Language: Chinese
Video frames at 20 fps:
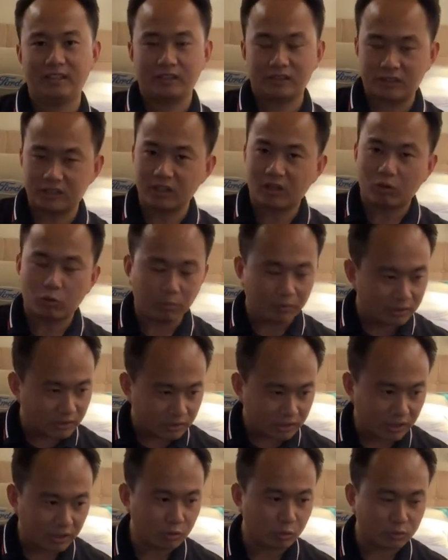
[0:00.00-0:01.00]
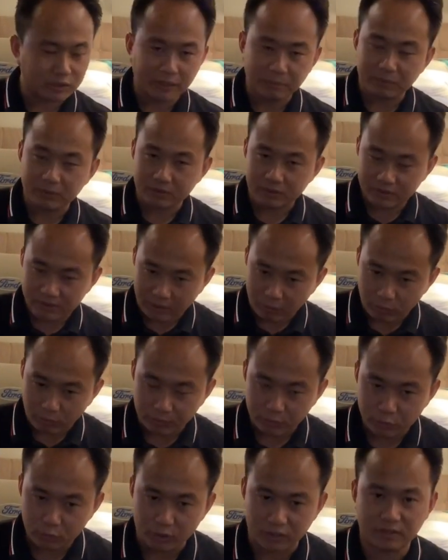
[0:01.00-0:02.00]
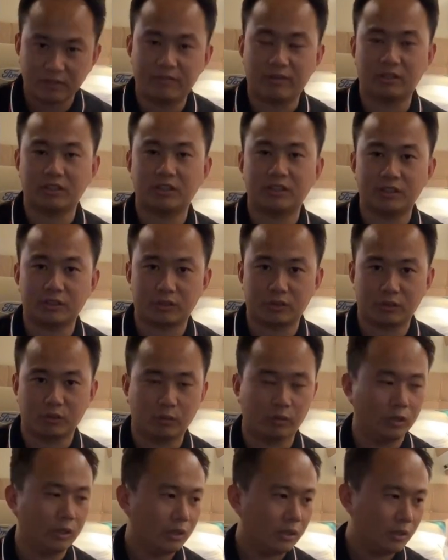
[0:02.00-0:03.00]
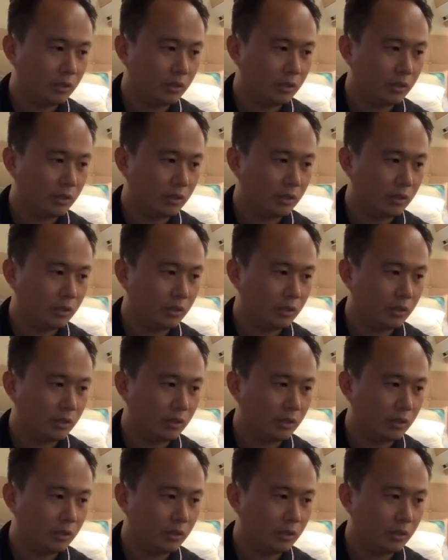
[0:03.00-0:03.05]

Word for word: 是让我们的车友在在我们选择房车的时候